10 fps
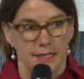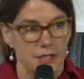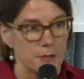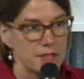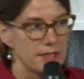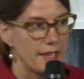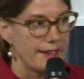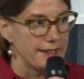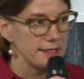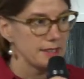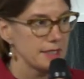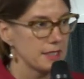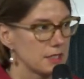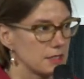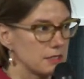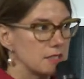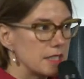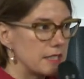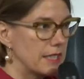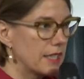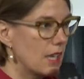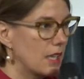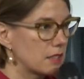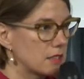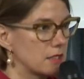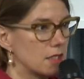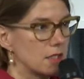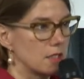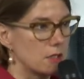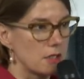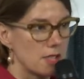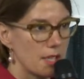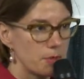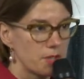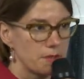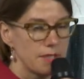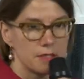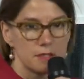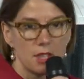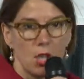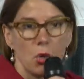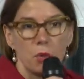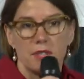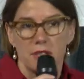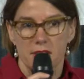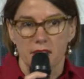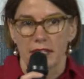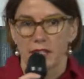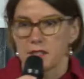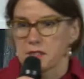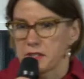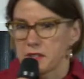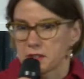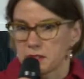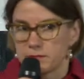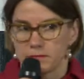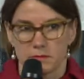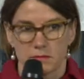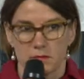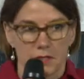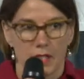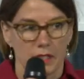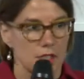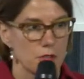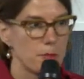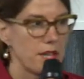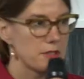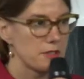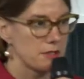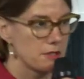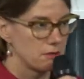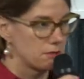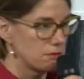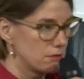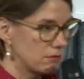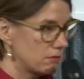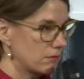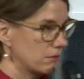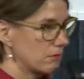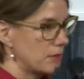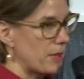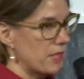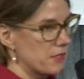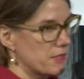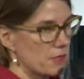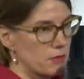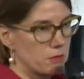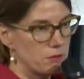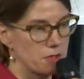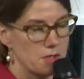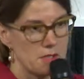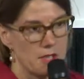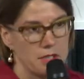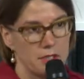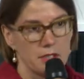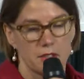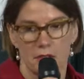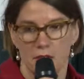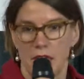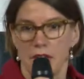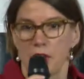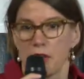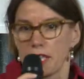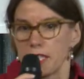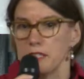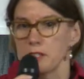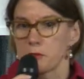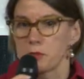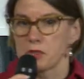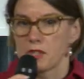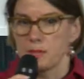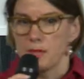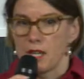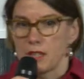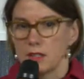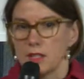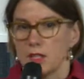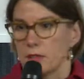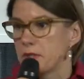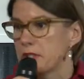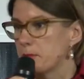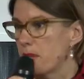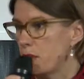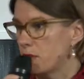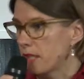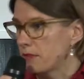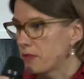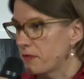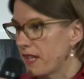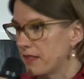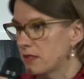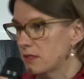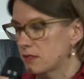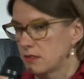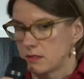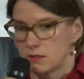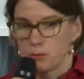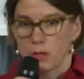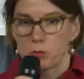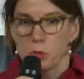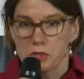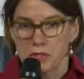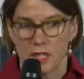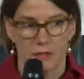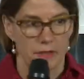dass man ja eigentlich eine Idee hat, ein Konzept entwickelt und das dann realisiert. Das ist eigentlich das Basis die Basisaktion von Designing. Ja? In diesem Zusammenhang wird immer auch etwas verändert. Man muss ja